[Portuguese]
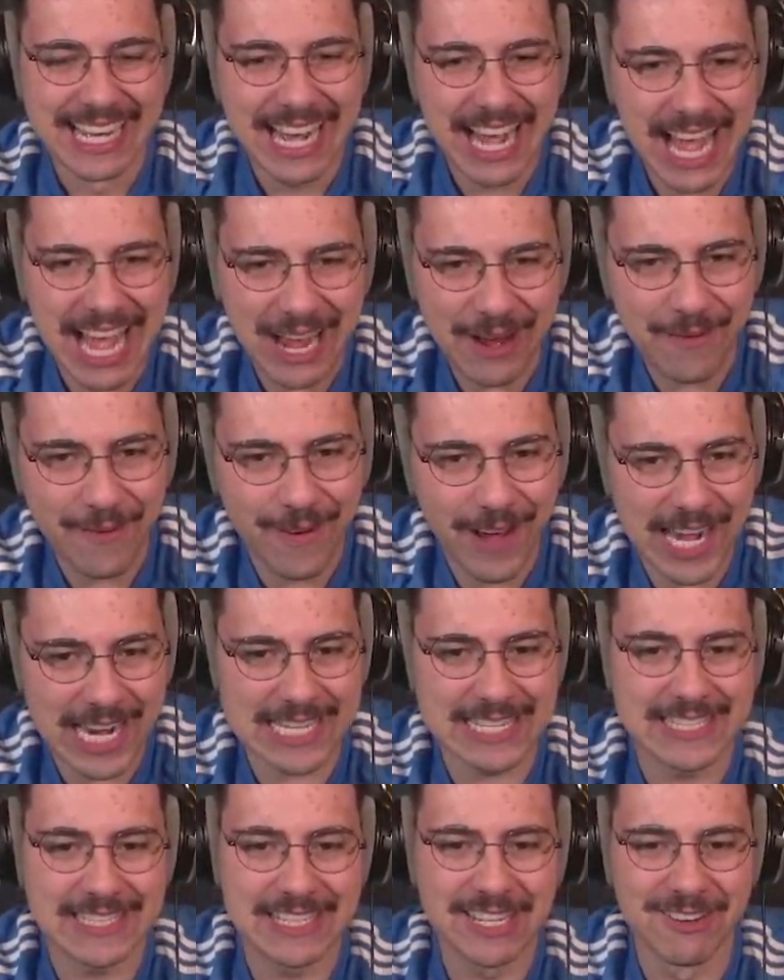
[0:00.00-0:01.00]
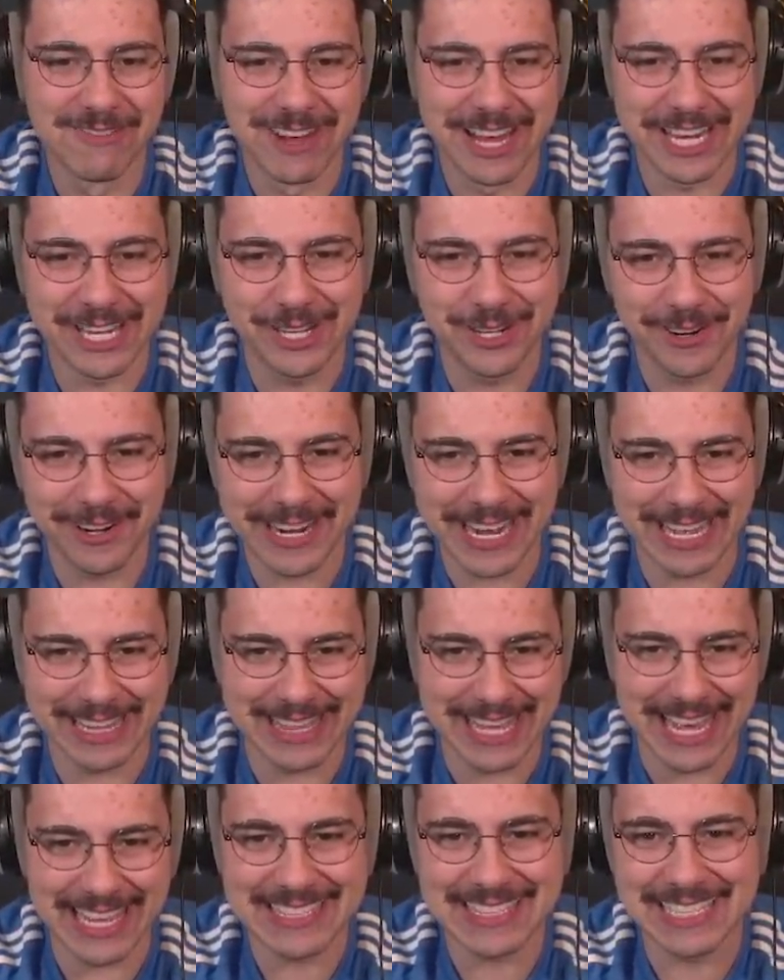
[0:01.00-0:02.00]
Agora sim uma
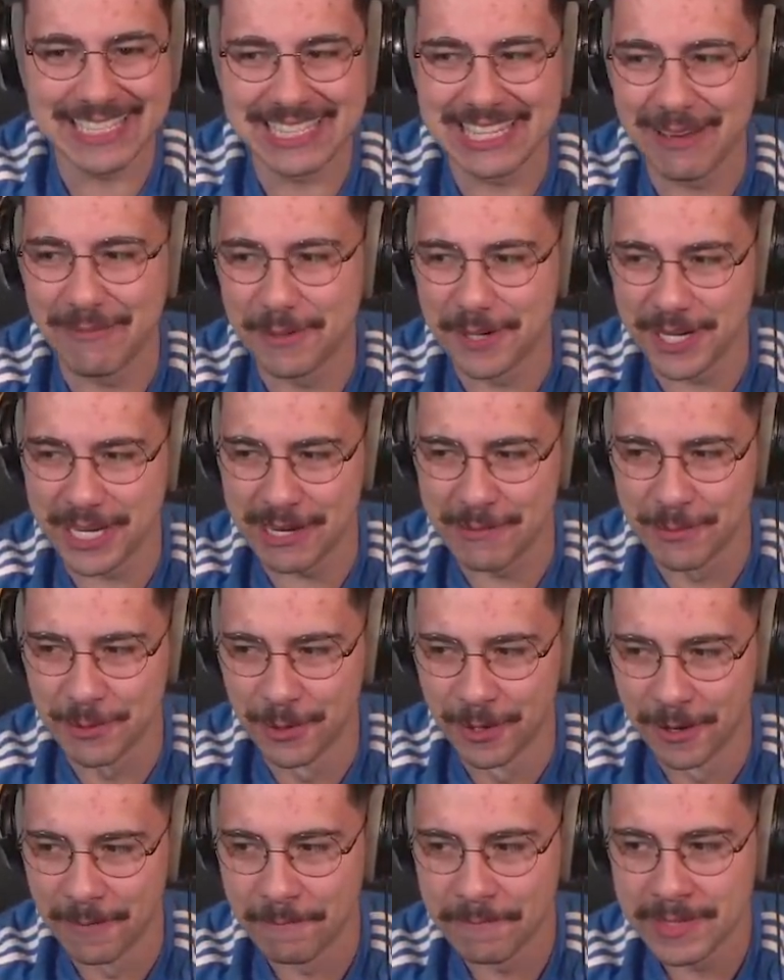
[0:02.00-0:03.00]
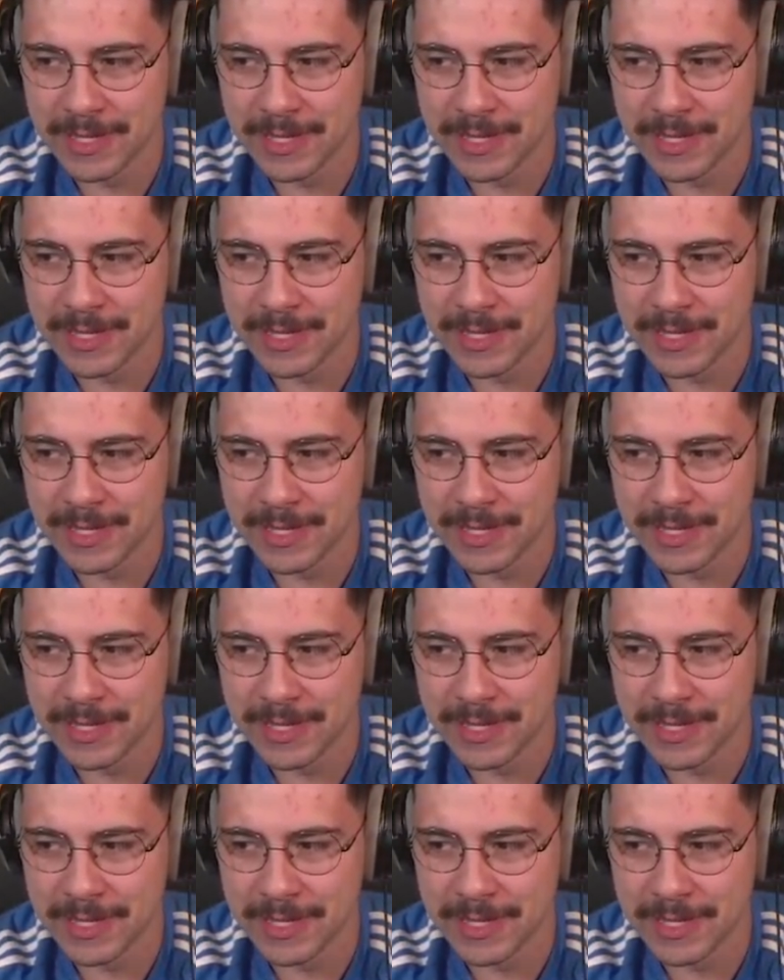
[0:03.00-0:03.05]
jogadaça de De Bruyne Mu